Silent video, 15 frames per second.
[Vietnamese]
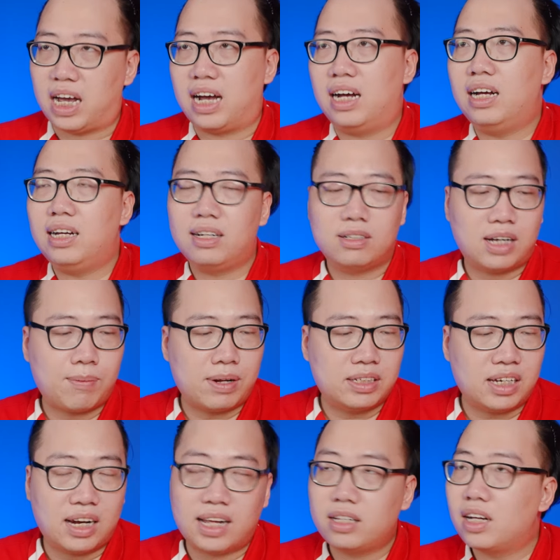trắng các bạn
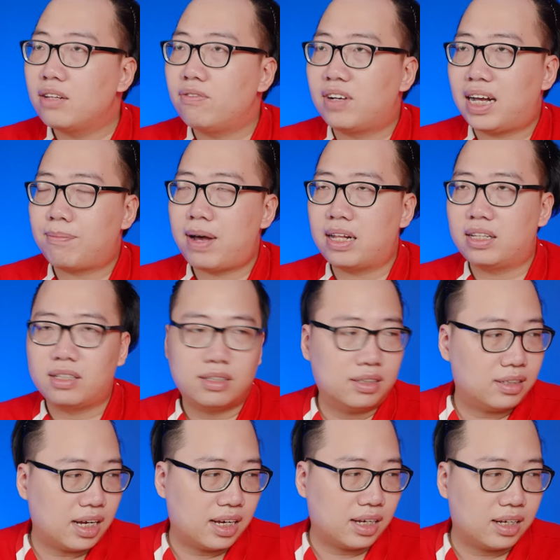chạy Linux và các bạn
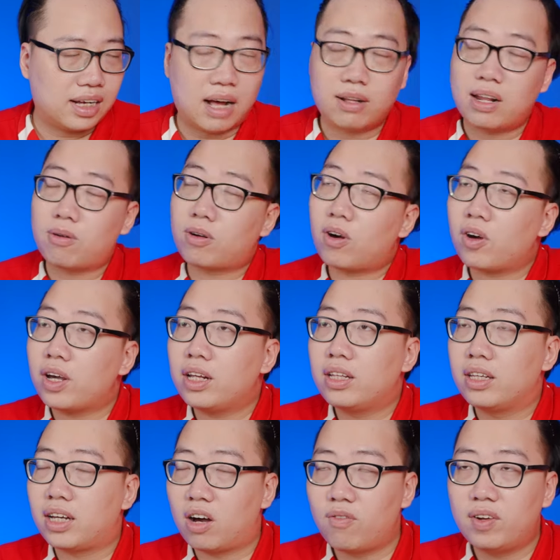chạy cả đào coi
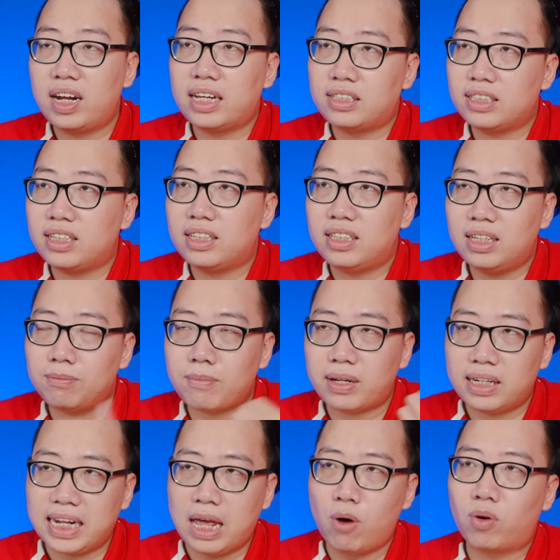thì không vấn đề gì nhưng mà
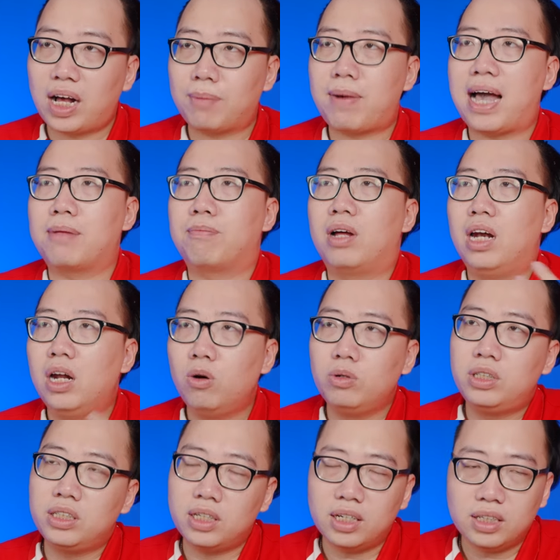nếu các bạn mà lưu
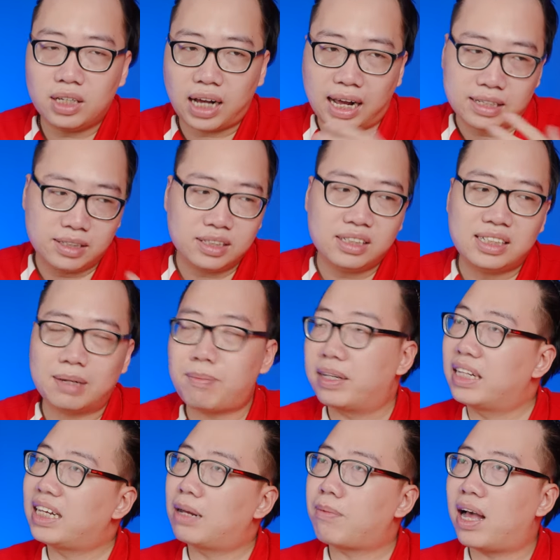trữ những cái gì trên máy
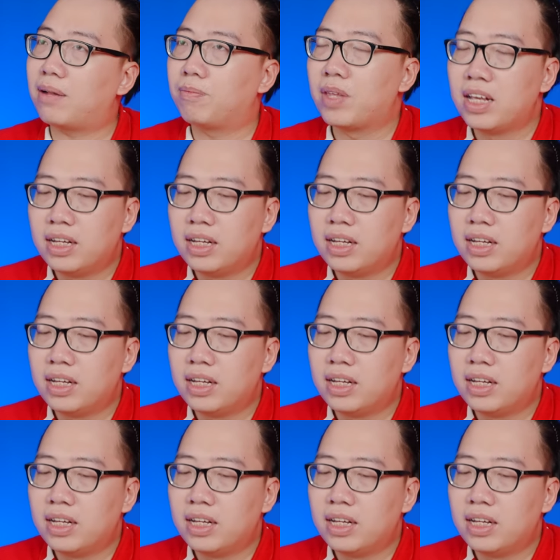tính các bạn